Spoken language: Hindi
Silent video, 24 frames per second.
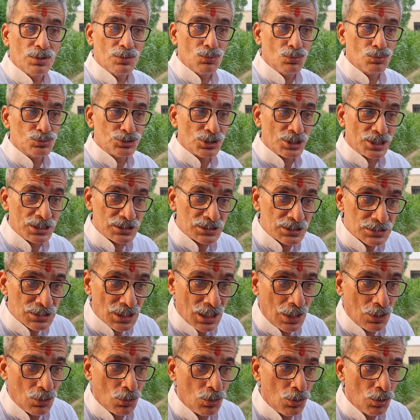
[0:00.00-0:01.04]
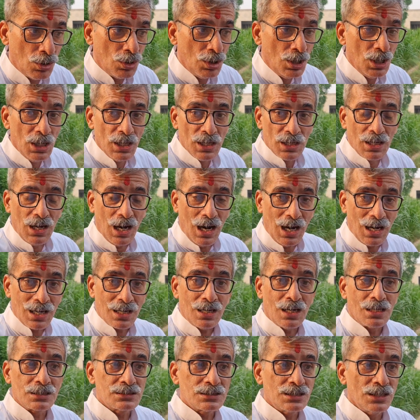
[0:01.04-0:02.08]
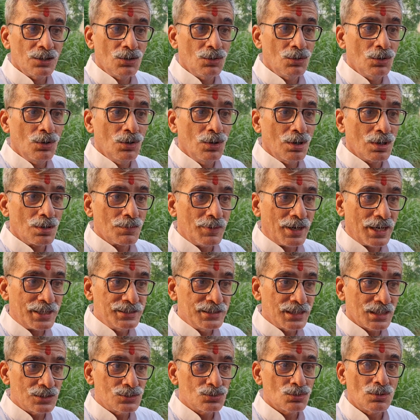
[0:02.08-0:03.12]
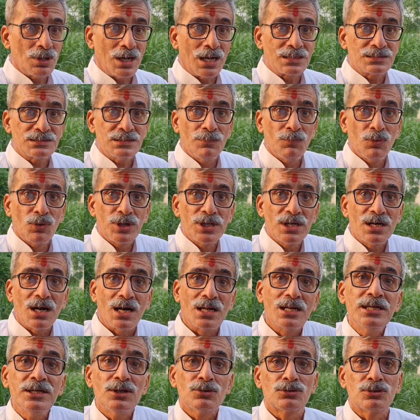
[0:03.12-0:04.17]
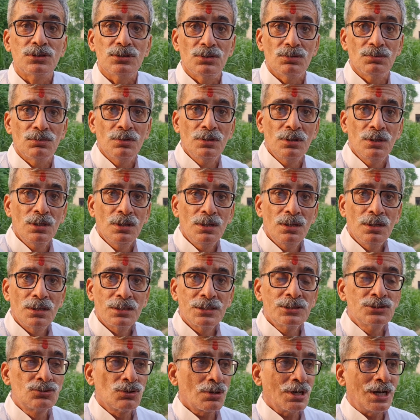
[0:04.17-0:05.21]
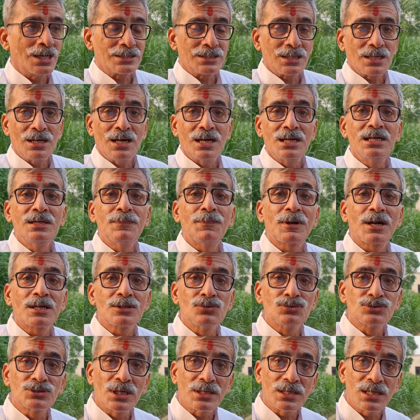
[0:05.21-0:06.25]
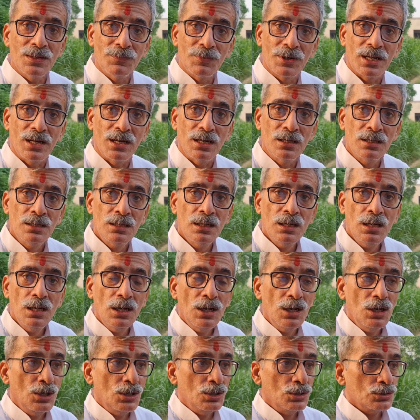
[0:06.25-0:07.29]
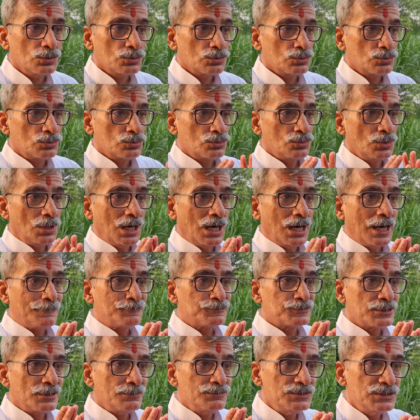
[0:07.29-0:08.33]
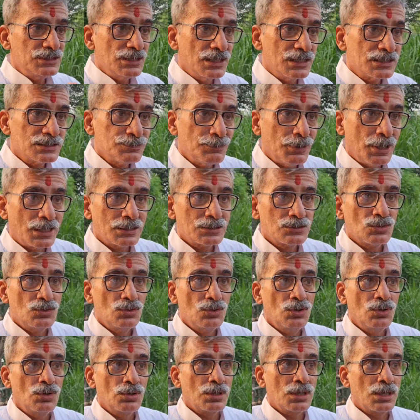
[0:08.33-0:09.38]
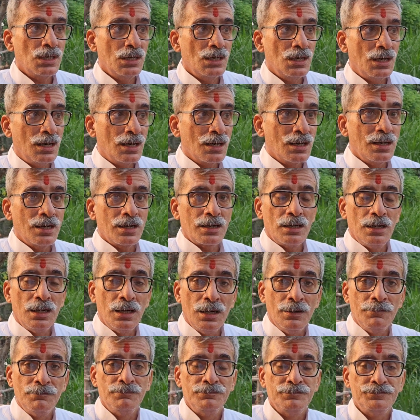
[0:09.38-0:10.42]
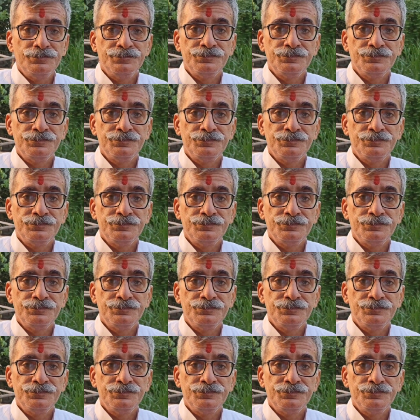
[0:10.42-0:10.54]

कुछ रितता हो ग्राहक आते हो और बाणिया की दुकान से बोरी खाली होती हो जी नहीं तो कांटा खाली पड़ा तो उसका क्या भरा जी जी जी तो आप समझिए इस बात को कि अगर हम